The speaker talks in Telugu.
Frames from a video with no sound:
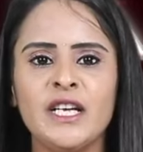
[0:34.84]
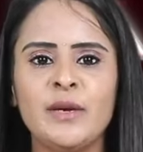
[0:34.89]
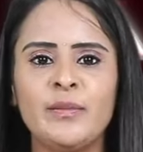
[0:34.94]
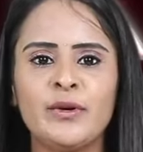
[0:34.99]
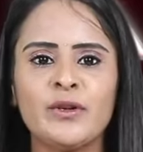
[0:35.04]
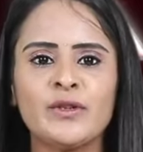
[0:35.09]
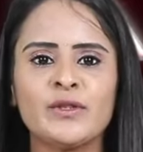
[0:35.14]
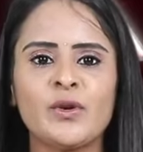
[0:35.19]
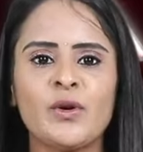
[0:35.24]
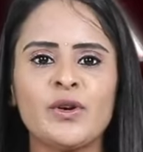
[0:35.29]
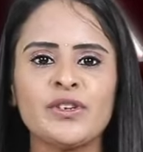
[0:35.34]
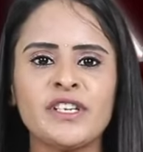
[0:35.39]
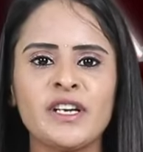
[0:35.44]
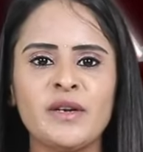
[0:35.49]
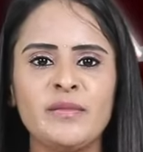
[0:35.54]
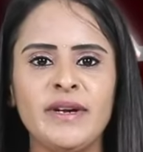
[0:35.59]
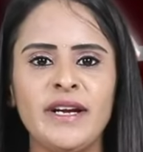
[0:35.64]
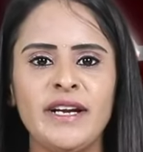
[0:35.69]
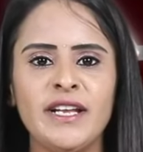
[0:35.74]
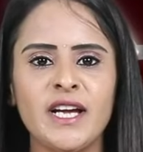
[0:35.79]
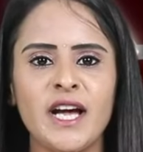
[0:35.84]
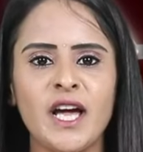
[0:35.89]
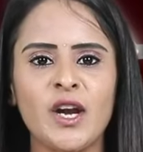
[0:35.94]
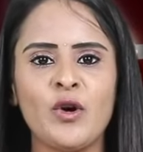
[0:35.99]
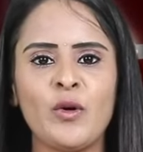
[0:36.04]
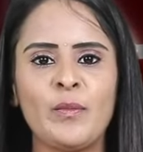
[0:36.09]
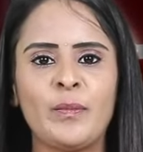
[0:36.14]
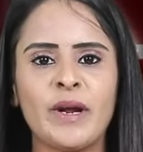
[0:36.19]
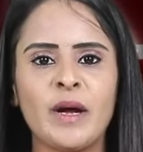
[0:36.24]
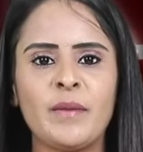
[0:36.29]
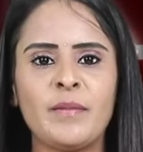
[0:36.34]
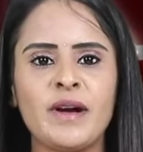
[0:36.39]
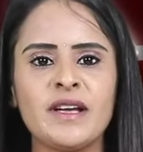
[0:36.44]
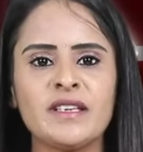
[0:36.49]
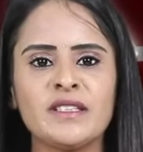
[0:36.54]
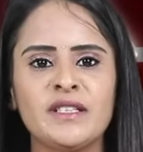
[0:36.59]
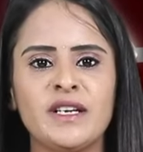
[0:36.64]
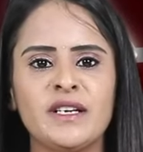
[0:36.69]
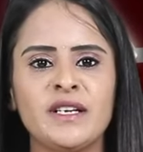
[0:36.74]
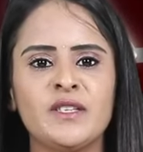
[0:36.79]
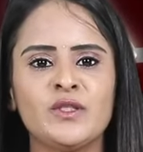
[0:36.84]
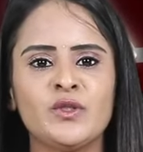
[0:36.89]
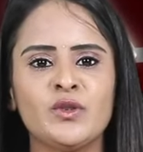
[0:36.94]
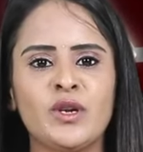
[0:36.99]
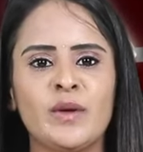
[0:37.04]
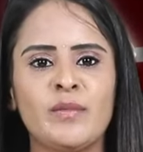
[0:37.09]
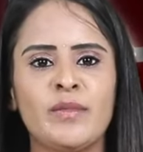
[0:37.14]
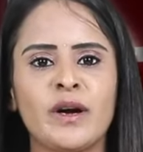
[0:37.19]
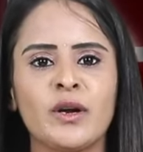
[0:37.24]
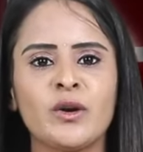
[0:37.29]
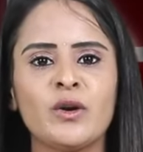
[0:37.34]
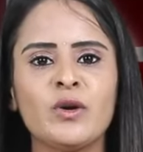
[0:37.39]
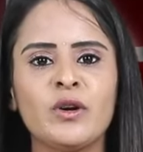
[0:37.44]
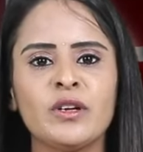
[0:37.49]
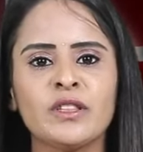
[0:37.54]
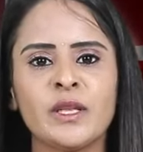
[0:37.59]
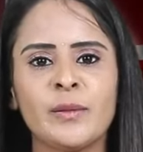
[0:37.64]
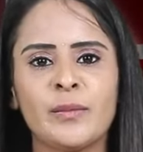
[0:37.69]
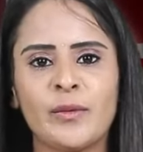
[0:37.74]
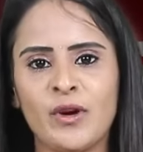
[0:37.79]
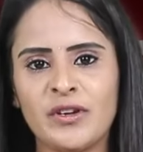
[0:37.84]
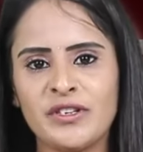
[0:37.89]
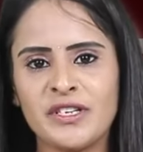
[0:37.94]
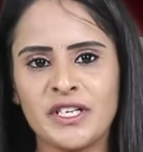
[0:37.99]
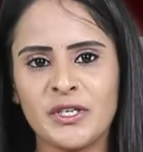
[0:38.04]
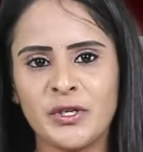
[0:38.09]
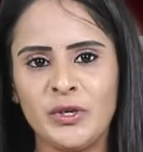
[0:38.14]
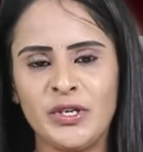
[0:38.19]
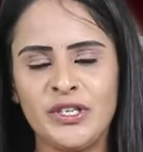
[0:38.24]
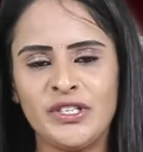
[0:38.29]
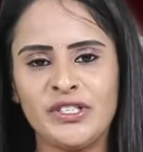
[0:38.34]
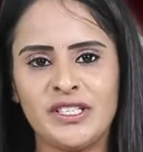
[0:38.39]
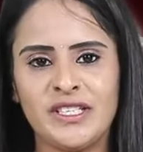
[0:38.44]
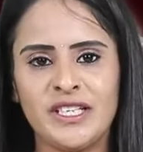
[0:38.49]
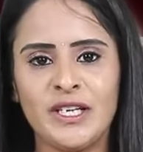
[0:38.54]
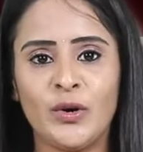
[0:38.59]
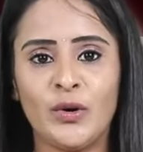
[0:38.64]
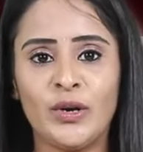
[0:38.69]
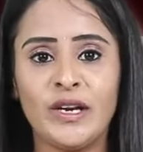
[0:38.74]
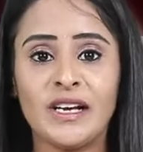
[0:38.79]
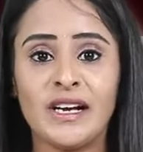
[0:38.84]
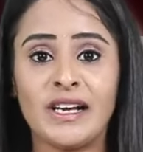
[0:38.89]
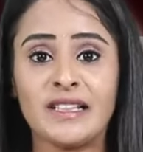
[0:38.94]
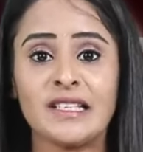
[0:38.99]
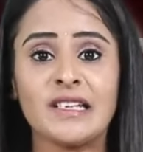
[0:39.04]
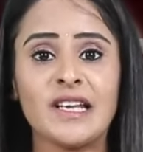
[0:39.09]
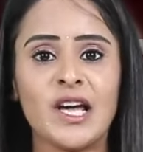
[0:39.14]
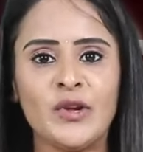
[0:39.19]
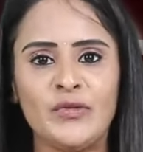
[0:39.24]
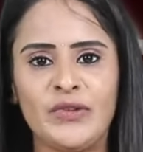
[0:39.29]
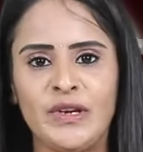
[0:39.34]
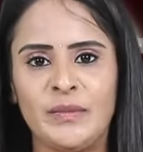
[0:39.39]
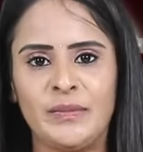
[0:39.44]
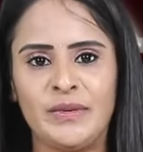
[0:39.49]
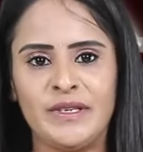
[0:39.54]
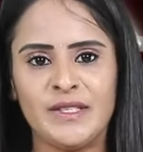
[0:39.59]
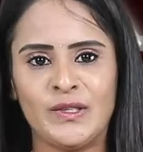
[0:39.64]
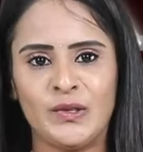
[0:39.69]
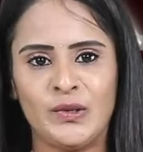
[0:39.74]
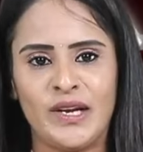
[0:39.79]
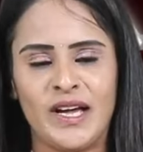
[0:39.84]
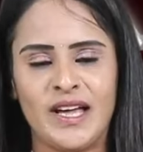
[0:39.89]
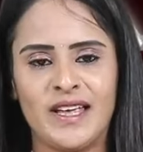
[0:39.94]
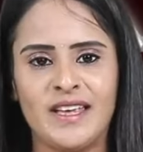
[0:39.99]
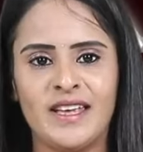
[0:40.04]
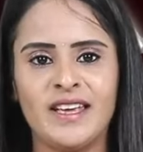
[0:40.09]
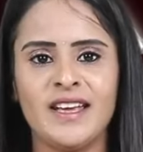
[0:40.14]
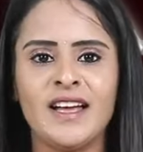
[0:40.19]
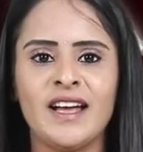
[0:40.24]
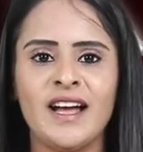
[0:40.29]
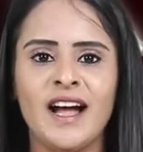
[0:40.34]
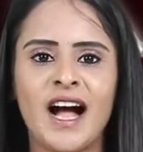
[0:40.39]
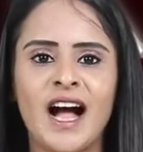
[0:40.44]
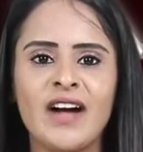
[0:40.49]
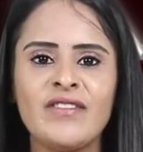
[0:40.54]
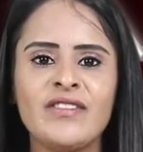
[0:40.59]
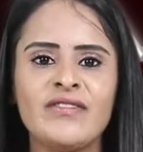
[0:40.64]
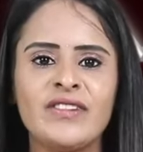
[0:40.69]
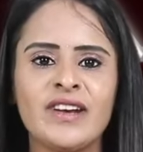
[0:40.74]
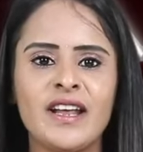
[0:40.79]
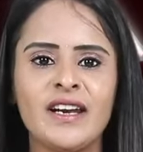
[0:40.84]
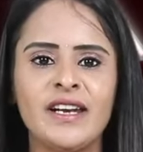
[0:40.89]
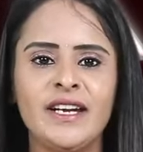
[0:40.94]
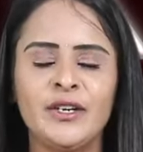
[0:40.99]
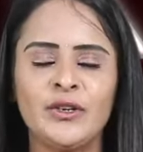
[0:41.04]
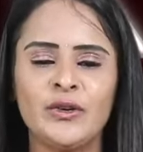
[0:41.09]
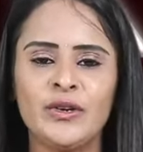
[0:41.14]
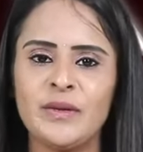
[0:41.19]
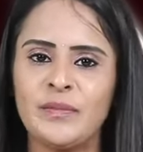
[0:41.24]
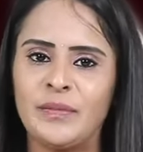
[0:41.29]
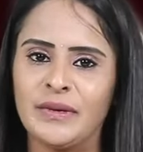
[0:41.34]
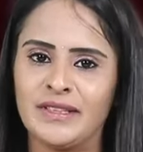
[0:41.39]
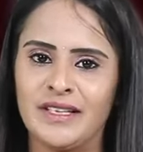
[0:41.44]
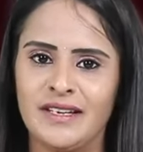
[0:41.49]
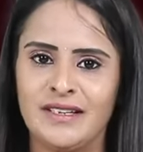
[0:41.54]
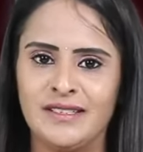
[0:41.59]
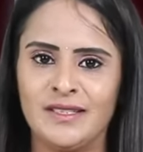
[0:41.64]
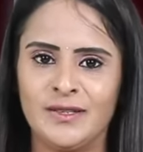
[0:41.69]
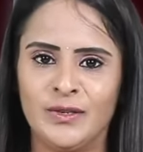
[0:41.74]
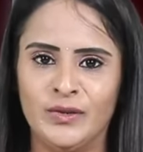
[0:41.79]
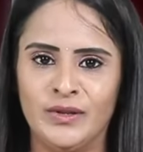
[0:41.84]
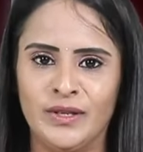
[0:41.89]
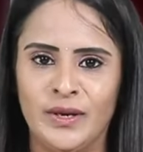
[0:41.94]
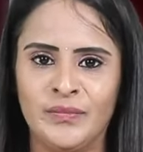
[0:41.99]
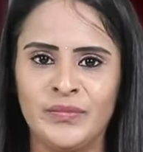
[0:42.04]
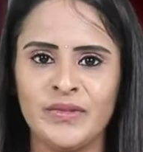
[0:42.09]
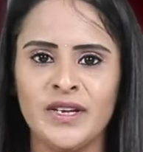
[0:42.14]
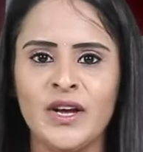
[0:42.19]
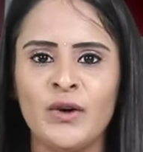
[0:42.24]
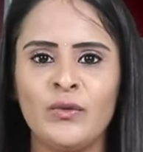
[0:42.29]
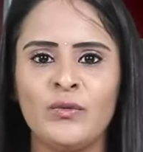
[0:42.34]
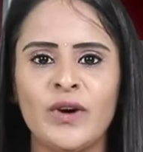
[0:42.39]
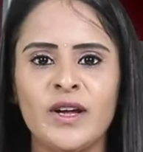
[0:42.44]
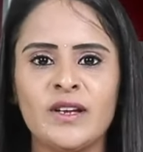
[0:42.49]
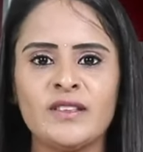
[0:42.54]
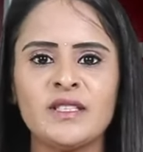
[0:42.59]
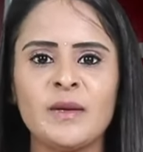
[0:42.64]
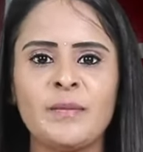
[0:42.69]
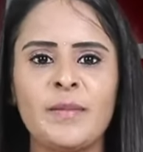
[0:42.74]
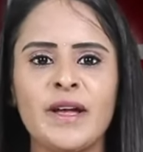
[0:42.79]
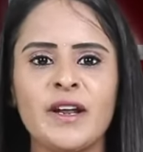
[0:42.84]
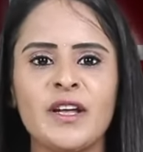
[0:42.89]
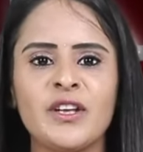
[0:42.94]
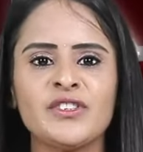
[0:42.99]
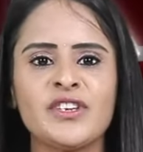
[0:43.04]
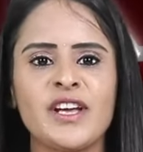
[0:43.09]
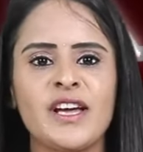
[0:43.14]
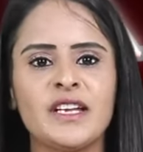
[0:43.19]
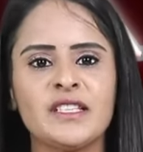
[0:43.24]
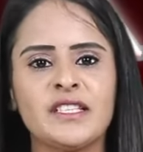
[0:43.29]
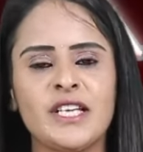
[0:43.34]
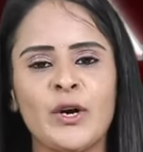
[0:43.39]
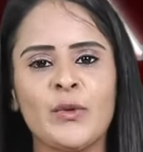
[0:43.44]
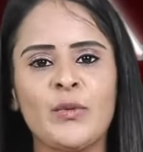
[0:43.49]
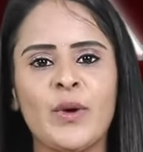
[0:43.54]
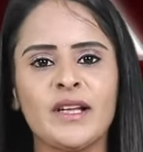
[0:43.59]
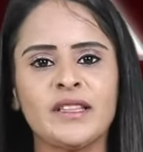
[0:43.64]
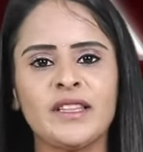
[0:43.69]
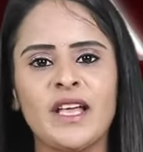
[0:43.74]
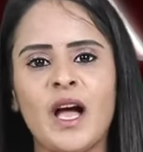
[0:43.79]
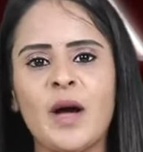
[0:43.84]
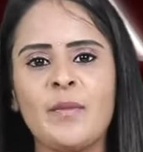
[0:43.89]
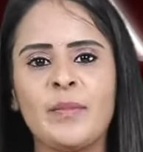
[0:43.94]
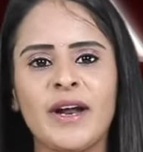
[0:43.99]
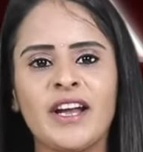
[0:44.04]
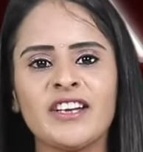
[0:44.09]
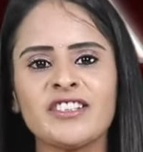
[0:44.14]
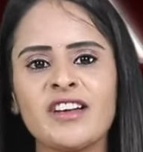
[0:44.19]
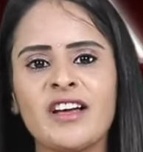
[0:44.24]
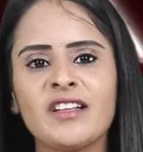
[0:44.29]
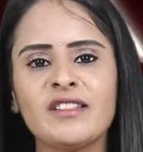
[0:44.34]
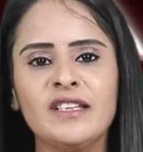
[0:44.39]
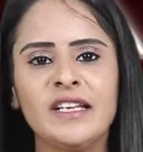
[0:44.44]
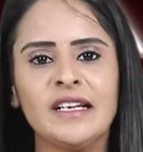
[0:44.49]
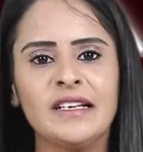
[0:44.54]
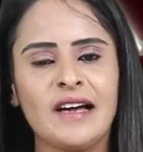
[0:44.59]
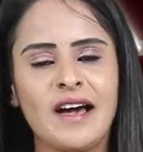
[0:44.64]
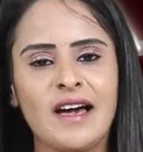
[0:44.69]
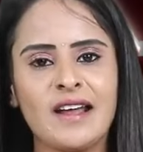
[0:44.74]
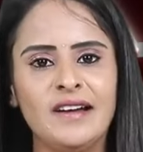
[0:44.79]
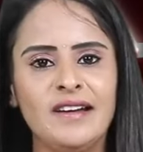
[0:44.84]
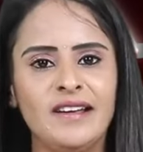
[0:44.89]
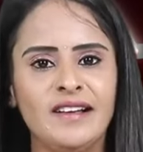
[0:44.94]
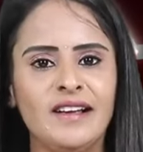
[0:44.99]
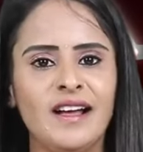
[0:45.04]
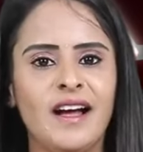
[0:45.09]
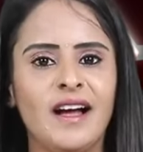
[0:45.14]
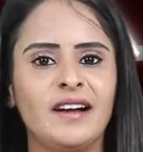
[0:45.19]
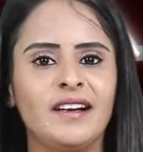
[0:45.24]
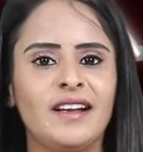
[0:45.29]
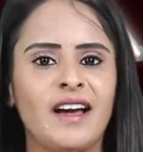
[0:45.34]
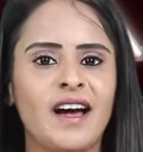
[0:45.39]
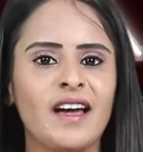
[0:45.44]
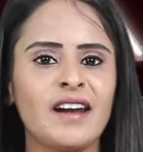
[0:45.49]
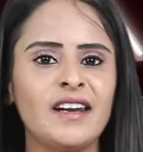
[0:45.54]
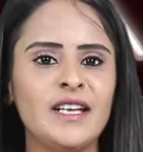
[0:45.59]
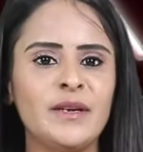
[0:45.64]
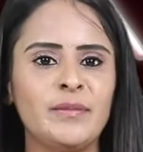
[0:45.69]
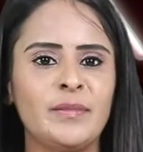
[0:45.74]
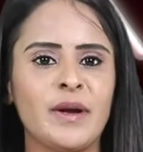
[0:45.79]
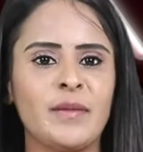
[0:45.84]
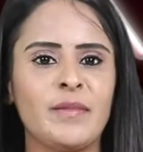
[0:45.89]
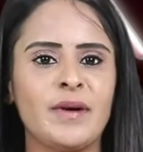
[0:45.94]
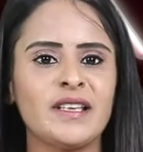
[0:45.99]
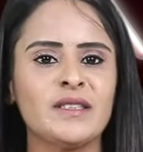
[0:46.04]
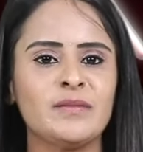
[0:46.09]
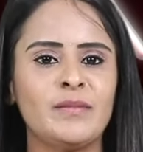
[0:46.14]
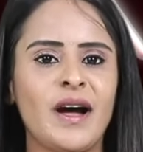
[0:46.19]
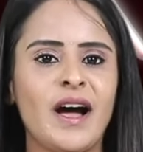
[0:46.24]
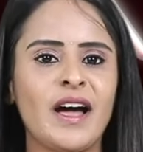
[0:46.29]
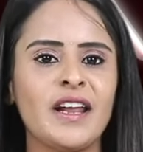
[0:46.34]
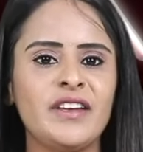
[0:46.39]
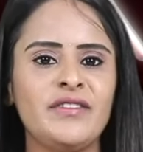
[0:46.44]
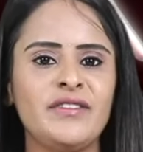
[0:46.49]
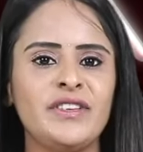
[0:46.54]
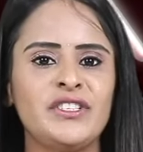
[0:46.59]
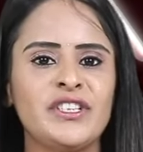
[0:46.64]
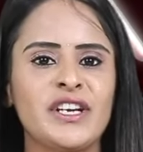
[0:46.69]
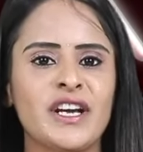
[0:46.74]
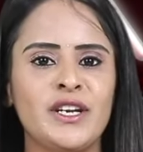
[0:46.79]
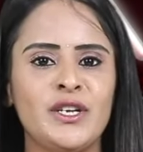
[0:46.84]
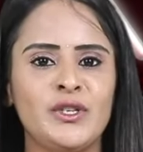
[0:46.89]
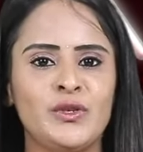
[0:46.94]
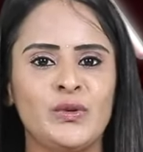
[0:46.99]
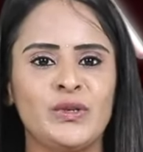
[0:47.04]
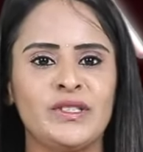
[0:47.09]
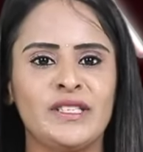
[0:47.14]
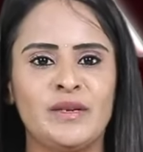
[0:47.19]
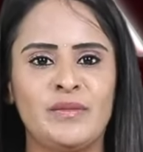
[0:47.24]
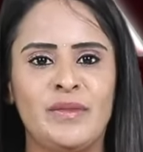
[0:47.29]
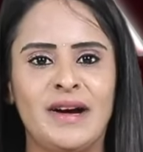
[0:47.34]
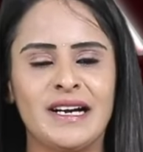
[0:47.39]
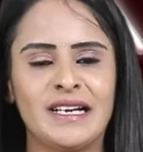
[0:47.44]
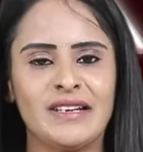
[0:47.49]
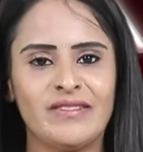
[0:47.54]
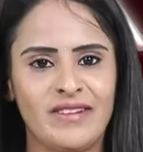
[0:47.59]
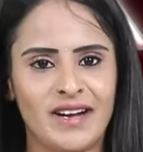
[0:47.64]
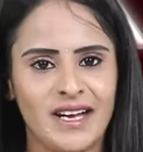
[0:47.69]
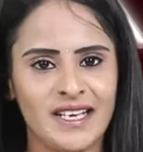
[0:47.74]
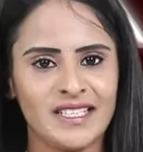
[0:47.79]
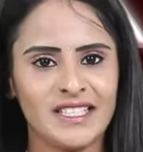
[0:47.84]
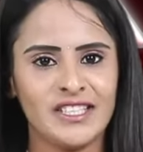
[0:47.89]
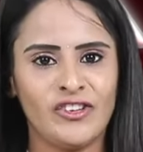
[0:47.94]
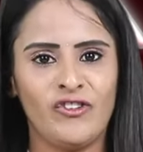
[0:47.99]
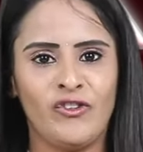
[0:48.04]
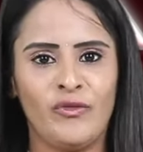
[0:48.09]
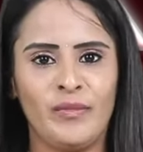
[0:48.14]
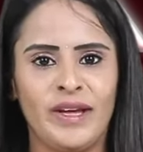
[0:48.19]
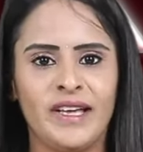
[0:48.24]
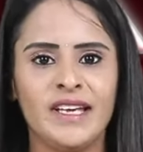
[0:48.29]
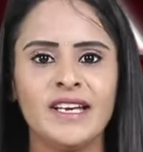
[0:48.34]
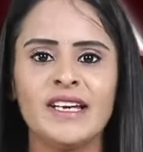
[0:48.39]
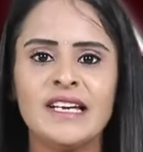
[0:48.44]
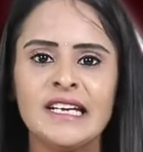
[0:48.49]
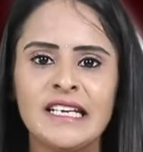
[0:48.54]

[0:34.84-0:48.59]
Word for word: ఇప్పుడు సోషల్ మీడియాలో ప్రభాస్ నటిస్తున్న మరో కొత్త ప్రాజెక్ట్ గురించి కొన్ని కథనాలు వినిపిస్తున్నాయి ఆ వివరాలేంటో ఇప్పుడు తెలుసుకుందాం వరుస పరాజయాల తర్వాత ప్రశాంత్ నీల్ కారణంగా డార్లింగ్ ప్రభాస్ భారీ విజయాన్ని చూసిన మాట వాస్తవమే